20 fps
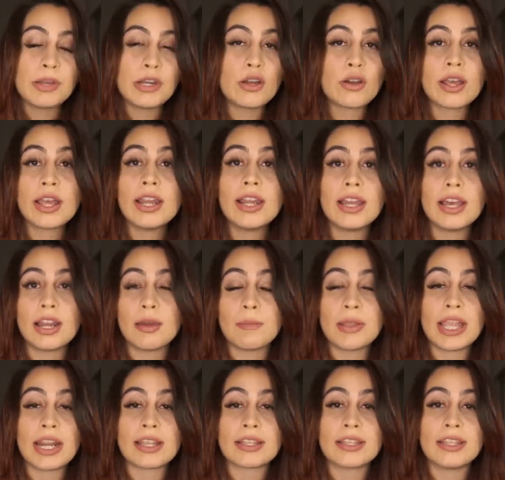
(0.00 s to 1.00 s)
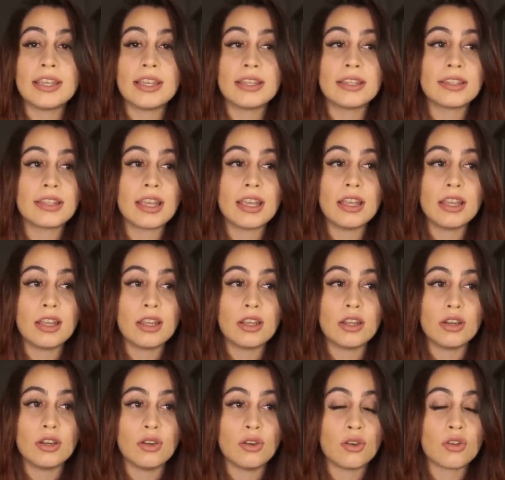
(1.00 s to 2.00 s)
Pero Hele a la mañana siguiente
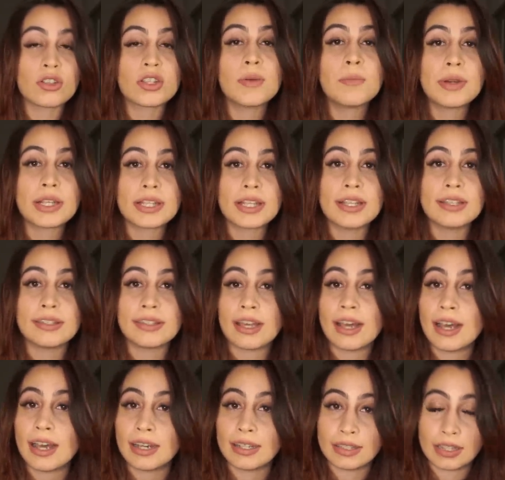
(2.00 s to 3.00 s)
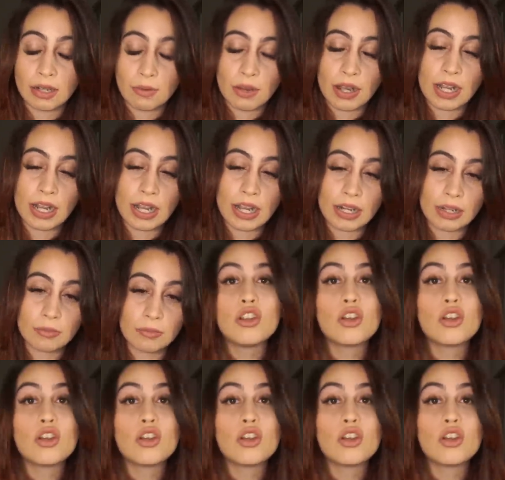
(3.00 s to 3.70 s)
no se presenta a trabajar.